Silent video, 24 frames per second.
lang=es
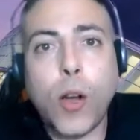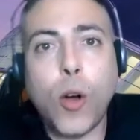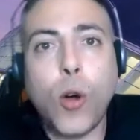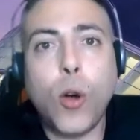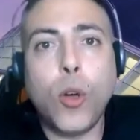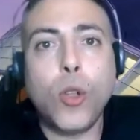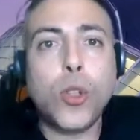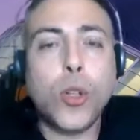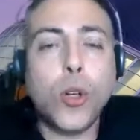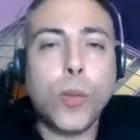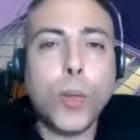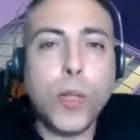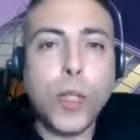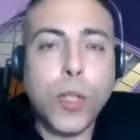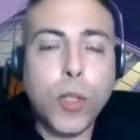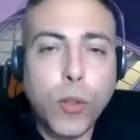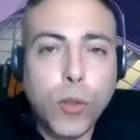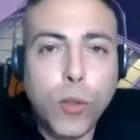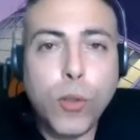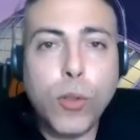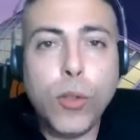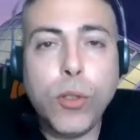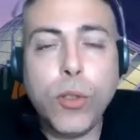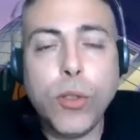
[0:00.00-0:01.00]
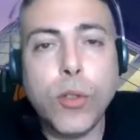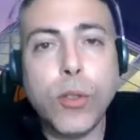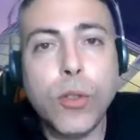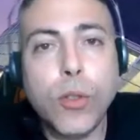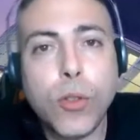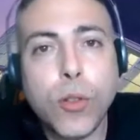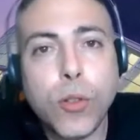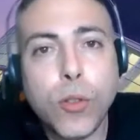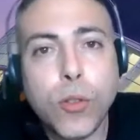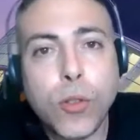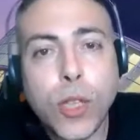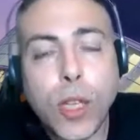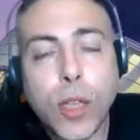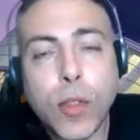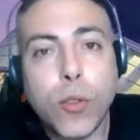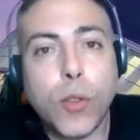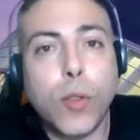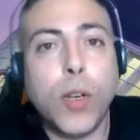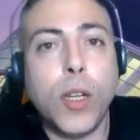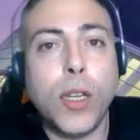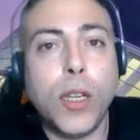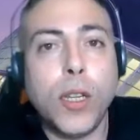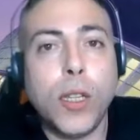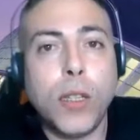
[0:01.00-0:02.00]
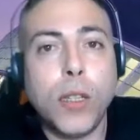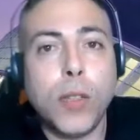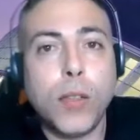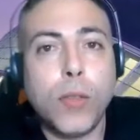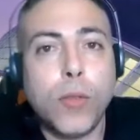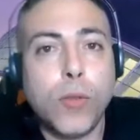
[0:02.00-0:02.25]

otro vídeo tuyo contándole